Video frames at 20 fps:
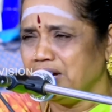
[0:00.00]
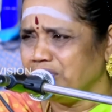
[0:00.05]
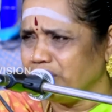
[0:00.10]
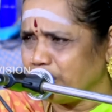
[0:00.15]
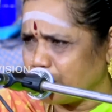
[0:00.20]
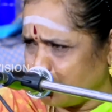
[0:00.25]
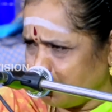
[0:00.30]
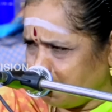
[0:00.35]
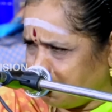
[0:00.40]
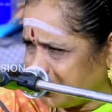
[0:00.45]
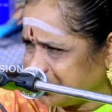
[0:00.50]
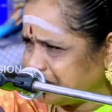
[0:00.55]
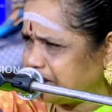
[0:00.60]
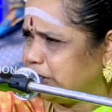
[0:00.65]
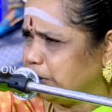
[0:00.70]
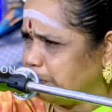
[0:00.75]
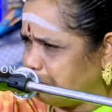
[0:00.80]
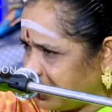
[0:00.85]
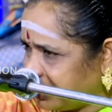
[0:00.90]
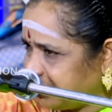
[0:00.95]
வெறும்
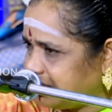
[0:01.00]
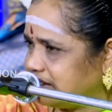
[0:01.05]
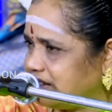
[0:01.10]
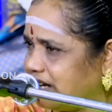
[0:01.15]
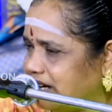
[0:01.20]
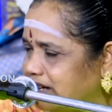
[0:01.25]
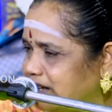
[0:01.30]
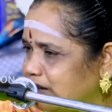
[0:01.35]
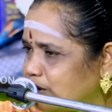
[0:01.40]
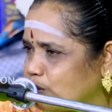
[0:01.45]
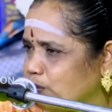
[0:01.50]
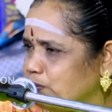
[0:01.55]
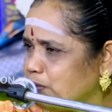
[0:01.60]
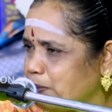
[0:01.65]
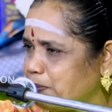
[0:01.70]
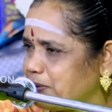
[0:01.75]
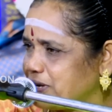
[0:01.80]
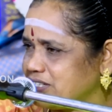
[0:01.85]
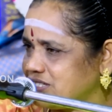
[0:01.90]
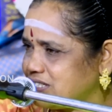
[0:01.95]
பத்து பாட்டு தான் ரொம்ப
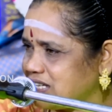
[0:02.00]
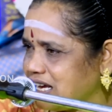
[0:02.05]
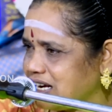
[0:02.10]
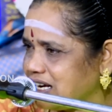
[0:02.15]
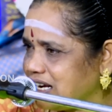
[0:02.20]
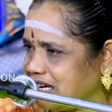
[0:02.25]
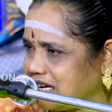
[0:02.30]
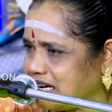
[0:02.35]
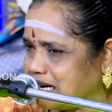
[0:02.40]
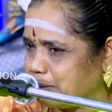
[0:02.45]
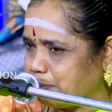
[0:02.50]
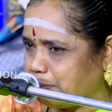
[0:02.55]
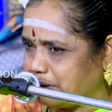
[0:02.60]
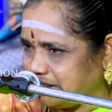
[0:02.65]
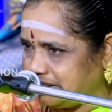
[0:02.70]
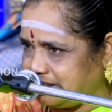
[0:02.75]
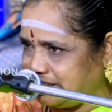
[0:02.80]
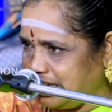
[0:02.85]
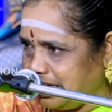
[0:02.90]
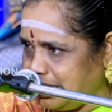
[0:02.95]
பெருசாலாம் இல்லை
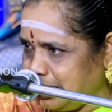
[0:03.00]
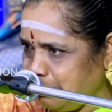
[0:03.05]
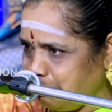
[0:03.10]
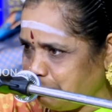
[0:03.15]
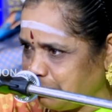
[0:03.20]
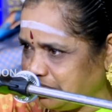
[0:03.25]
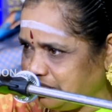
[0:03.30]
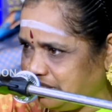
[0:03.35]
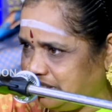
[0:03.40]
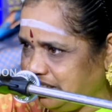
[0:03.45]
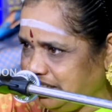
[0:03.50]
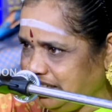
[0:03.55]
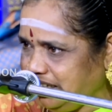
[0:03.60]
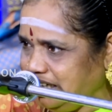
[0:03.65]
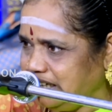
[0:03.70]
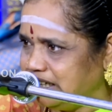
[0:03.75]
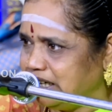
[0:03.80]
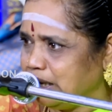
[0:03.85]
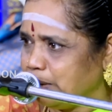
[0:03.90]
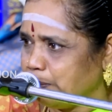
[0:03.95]
பத்தே பத்து
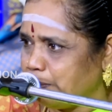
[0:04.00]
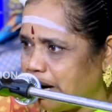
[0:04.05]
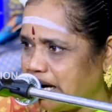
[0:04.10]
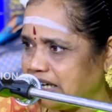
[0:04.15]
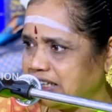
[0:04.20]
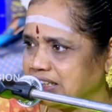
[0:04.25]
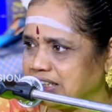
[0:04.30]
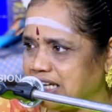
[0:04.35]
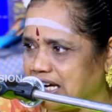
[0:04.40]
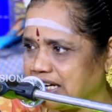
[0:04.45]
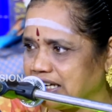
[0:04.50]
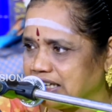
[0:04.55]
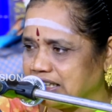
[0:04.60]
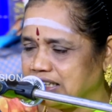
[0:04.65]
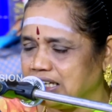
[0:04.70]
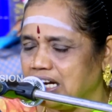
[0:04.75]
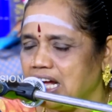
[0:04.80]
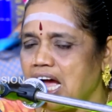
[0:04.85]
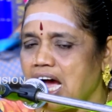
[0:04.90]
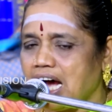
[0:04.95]
பாட்டு தான்
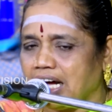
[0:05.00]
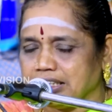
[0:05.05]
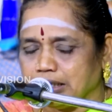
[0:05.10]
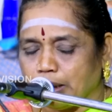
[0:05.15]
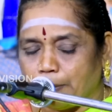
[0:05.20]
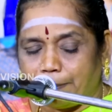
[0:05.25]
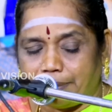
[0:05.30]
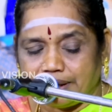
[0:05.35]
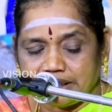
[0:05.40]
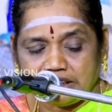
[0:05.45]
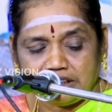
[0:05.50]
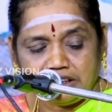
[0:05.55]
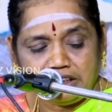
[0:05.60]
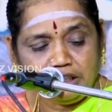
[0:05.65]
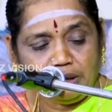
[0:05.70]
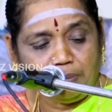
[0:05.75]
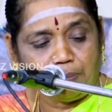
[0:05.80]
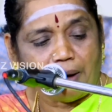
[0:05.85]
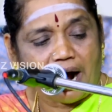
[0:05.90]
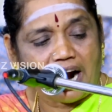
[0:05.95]
இருக்குது அந்த
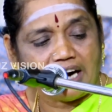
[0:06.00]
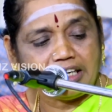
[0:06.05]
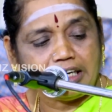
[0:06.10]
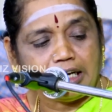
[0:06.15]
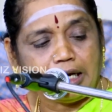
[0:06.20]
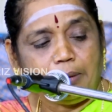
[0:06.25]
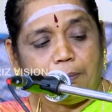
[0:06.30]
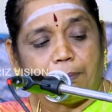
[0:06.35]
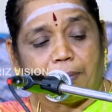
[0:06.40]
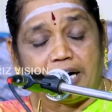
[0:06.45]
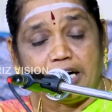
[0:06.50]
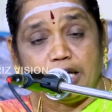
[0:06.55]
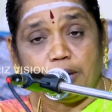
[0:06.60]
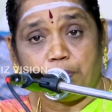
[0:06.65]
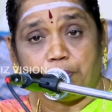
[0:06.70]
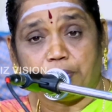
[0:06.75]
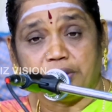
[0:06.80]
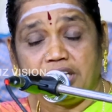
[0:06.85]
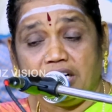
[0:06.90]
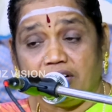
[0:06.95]
பத்து பாட்டை
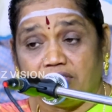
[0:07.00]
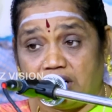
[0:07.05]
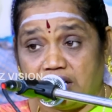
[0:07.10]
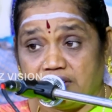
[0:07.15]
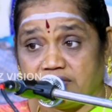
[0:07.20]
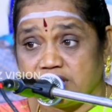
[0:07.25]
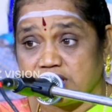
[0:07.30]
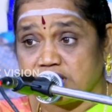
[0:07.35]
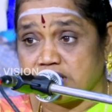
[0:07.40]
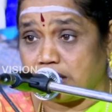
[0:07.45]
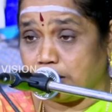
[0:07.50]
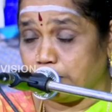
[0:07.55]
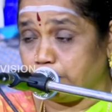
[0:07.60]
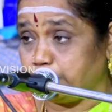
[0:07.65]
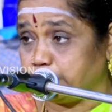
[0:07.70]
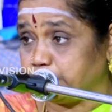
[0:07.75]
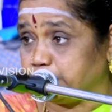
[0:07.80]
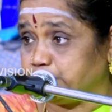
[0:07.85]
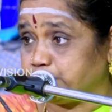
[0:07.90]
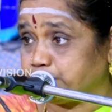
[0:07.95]
படிப்பது அவ்வளவு
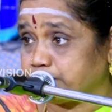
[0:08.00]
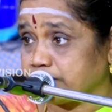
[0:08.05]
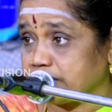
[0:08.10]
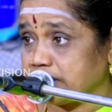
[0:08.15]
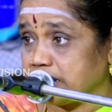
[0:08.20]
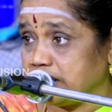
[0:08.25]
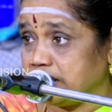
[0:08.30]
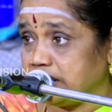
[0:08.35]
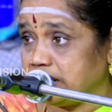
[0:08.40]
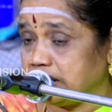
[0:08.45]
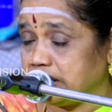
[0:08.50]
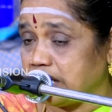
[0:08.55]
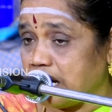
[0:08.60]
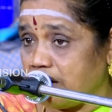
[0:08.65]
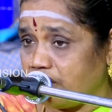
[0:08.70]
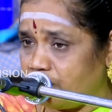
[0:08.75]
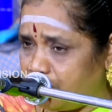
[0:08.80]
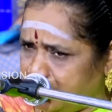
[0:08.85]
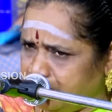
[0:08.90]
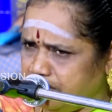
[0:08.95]
சிறப்பு
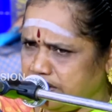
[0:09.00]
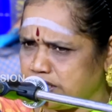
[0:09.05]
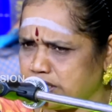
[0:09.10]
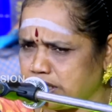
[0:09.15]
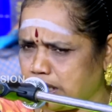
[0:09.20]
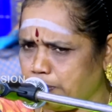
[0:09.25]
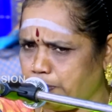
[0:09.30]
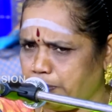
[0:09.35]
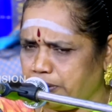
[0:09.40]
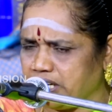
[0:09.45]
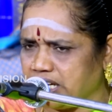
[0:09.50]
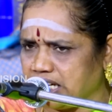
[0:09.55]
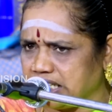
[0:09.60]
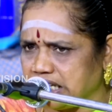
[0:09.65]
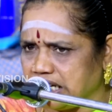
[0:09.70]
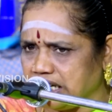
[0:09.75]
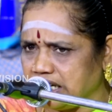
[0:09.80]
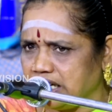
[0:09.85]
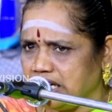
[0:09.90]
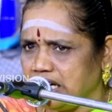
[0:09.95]
அவ்வளவு சிறப்பு இருக்குது
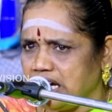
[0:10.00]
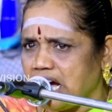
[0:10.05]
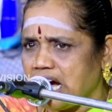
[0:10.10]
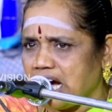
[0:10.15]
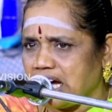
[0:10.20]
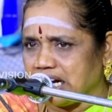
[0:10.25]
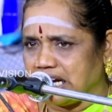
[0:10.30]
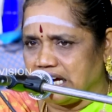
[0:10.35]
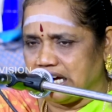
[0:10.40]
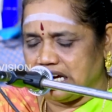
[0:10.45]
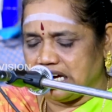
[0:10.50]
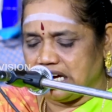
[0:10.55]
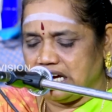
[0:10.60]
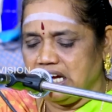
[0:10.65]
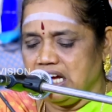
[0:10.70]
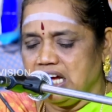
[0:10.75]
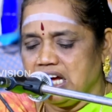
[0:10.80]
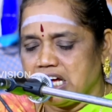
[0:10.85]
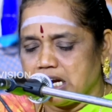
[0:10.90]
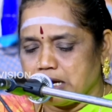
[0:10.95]
அதில் ஆனால்
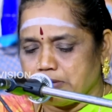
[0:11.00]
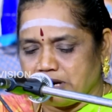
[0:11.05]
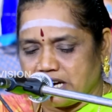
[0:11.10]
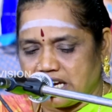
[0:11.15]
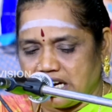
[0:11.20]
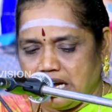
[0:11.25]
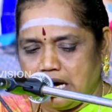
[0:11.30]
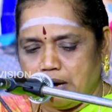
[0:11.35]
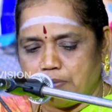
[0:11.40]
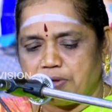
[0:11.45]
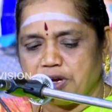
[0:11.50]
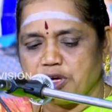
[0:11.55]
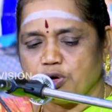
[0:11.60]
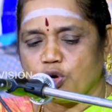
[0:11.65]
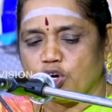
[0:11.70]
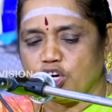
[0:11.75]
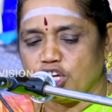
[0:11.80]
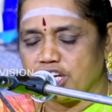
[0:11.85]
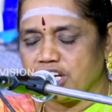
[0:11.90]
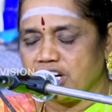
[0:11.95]
நமக்கெல்லாம் அப்படி
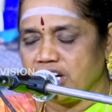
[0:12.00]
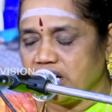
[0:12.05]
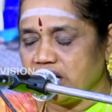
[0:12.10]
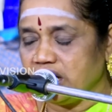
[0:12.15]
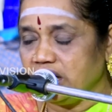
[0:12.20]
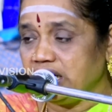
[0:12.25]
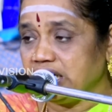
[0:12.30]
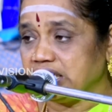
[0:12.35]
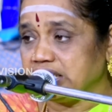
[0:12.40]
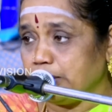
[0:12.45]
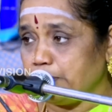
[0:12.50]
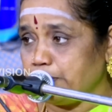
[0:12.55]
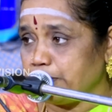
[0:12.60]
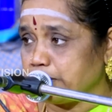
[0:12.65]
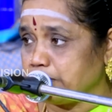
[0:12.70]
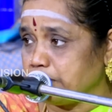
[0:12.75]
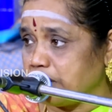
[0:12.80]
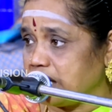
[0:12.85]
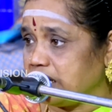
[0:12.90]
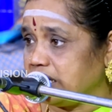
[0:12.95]
ஒன்று இருக்குன்றதே
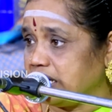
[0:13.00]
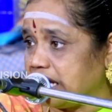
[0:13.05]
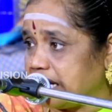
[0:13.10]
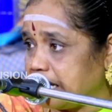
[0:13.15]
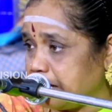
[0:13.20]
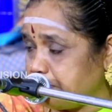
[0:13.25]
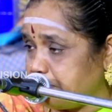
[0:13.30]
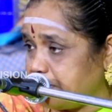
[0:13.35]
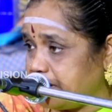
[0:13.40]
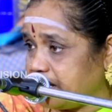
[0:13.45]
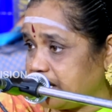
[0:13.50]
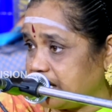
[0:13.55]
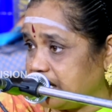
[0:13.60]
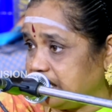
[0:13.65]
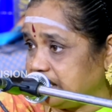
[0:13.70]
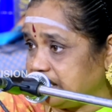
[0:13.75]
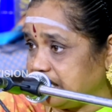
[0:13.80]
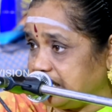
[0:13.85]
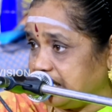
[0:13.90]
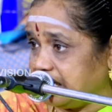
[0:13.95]
பெரும்பாலும் நிறைய பேருக்கு
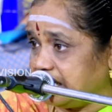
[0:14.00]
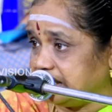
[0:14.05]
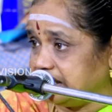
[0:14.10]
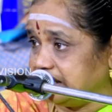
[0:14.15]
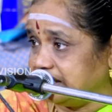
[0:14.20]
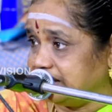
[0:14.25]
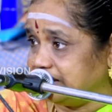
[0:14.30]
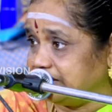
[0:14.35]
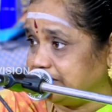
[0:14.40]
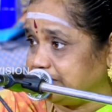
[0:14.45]
என்ன தெரியாது